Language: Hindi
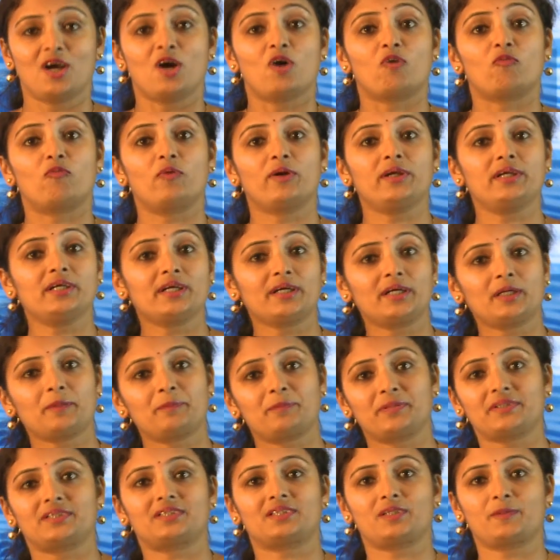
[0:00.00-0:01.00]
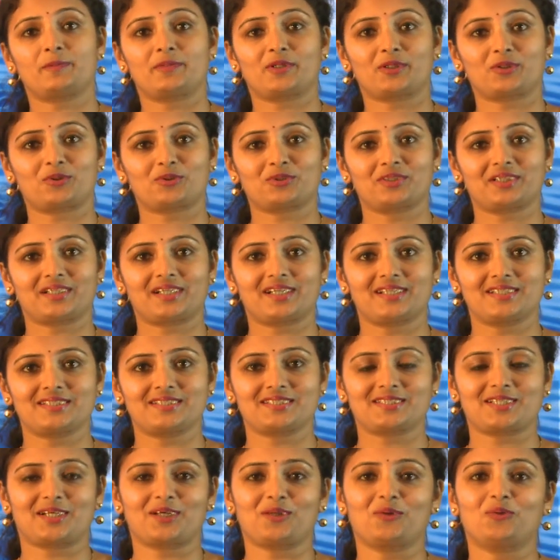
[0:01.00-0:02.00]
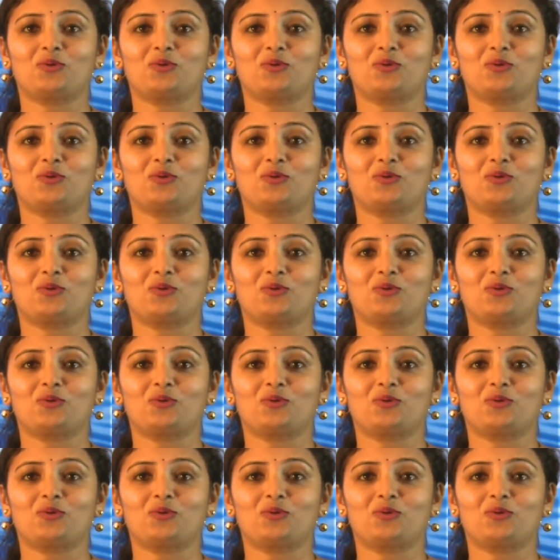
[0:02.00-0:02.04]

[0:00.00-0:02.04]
वहीं अगर पित्त प्रकृति का इंसान